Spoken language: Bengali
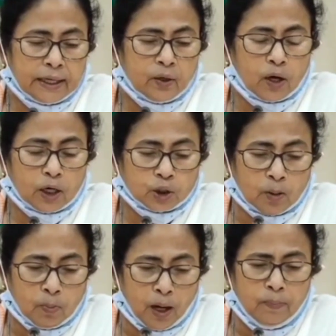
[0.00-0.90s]
এটা করা
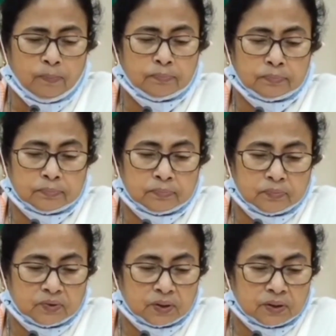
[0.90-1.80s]
সম্ভব
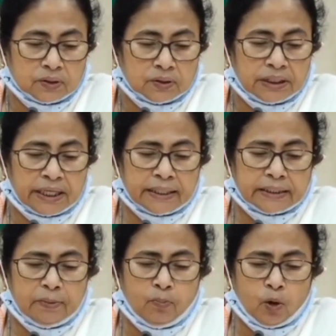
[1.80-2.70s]

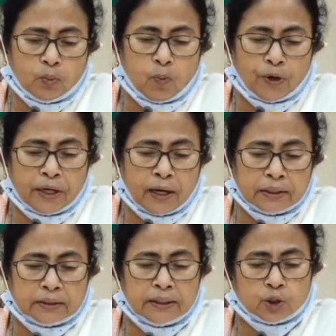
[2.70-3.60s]
সেক্ষেত্রে মোট
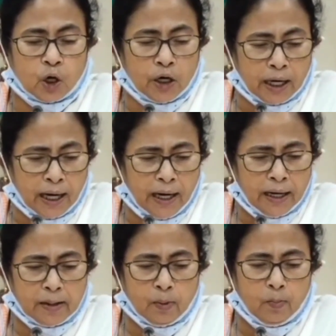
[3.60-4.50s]
পরীক্ষার্থীর সংখ্যা
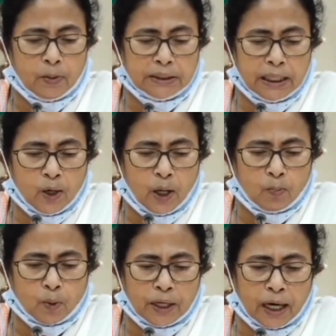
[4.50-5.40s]
এবং বিদ্যালয়
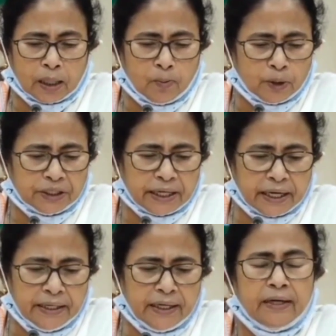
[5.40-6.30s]
পরিকাঠামোকে
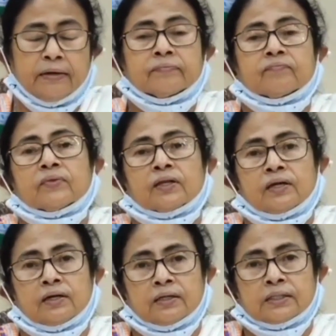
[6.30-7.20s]
দেখে নিয়ে
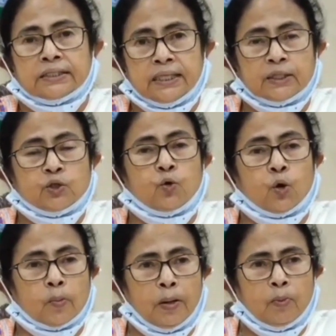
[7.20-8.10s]
সিদ্ধান্ত
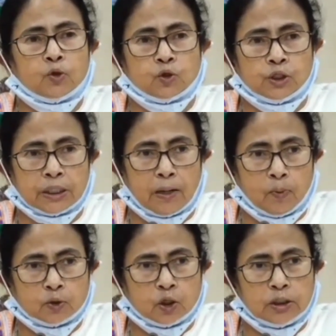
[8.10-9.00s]
করবে মধ্যশিক্ষা
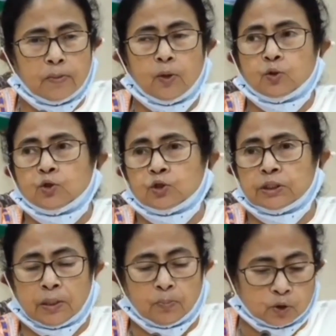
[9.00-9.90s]
পর্ষদ এবং
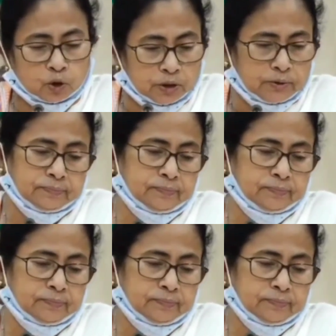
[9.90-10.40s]
উচ্চশিক্ষা পর্ষদ